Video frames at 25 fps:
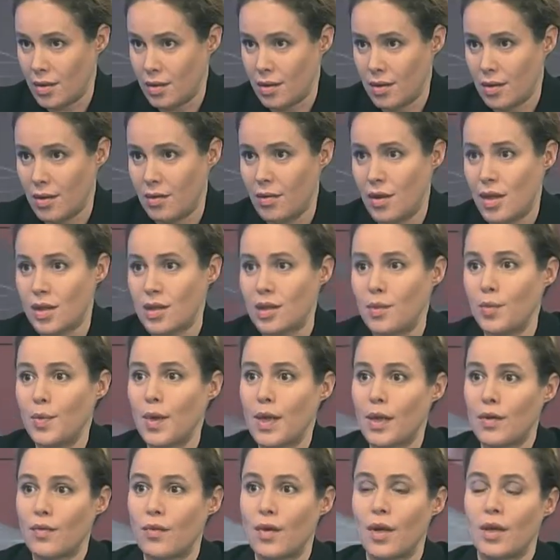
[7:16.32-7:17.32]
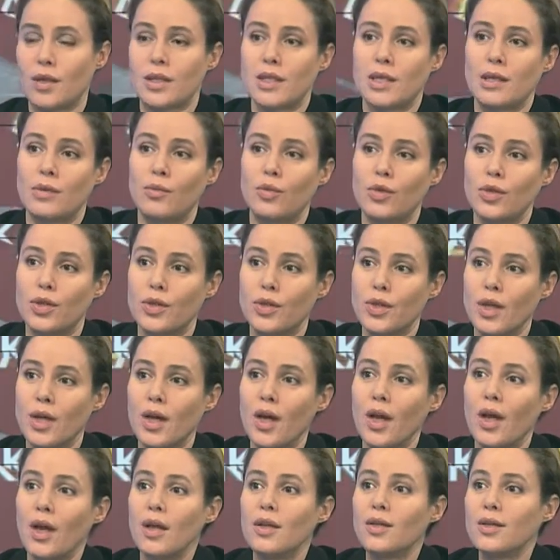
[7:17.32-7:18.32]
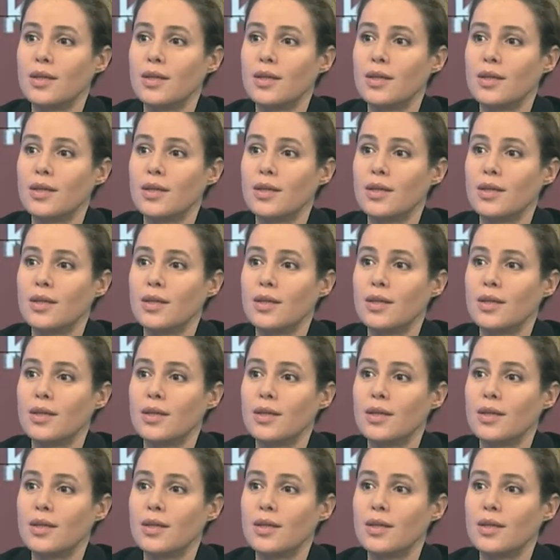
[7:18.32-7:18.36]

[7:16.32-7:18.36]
Они говорят, теперь инфляция будет до 9, так?